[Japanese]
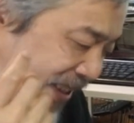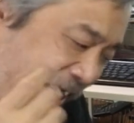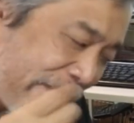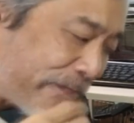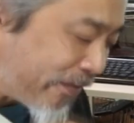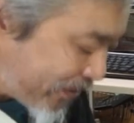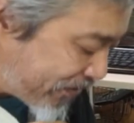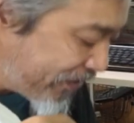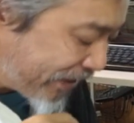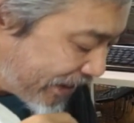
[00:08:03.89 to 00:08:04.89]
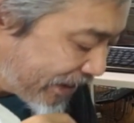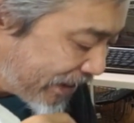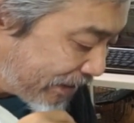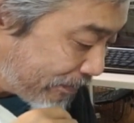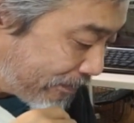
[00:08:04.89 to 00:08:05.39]
が面白いんじゃないか
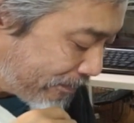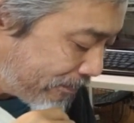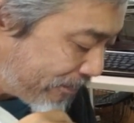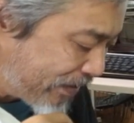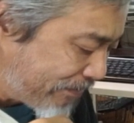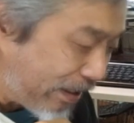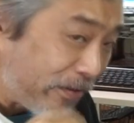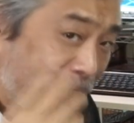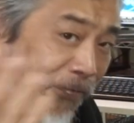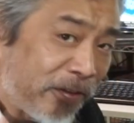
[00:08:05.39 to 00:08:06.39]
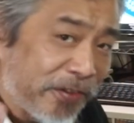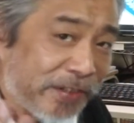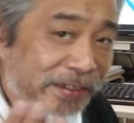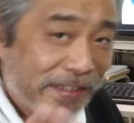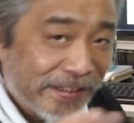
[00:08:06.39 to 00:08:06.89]
なと。まあこれは妄想
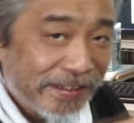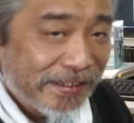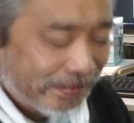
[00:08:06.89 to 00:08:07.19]
ですからね。